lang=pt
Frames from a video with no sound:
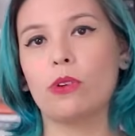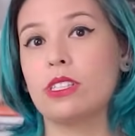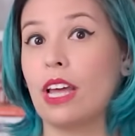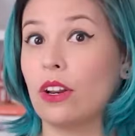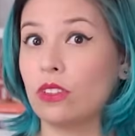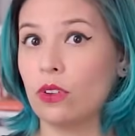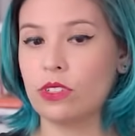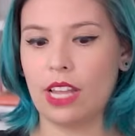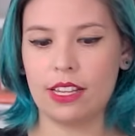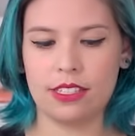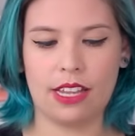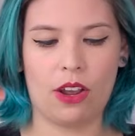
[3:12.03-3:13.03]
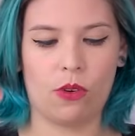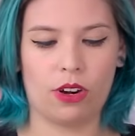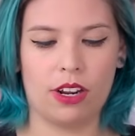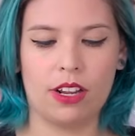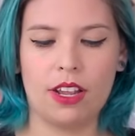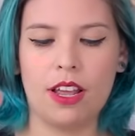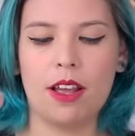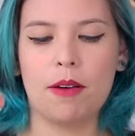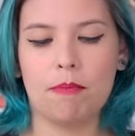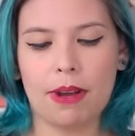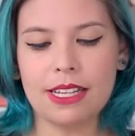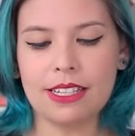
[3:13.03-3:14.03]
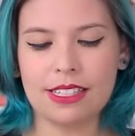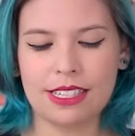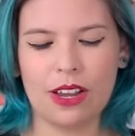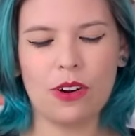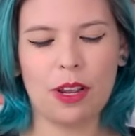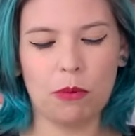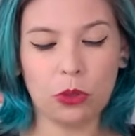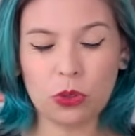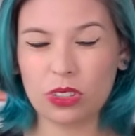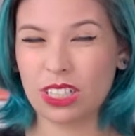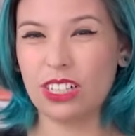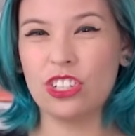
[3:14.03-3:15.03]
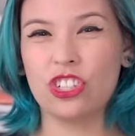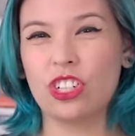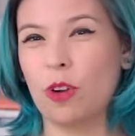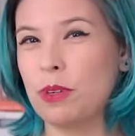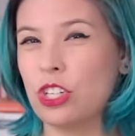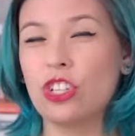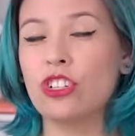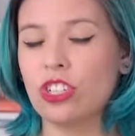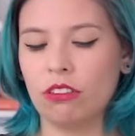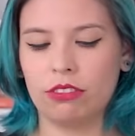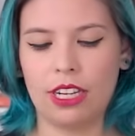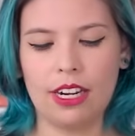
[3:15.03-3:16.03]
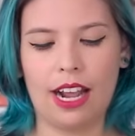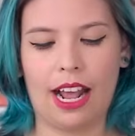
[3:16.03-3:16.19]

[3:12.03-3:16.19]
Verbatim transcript: o certo é usar a selga. Mas a selga é muito grande, geralmente a gente não tem em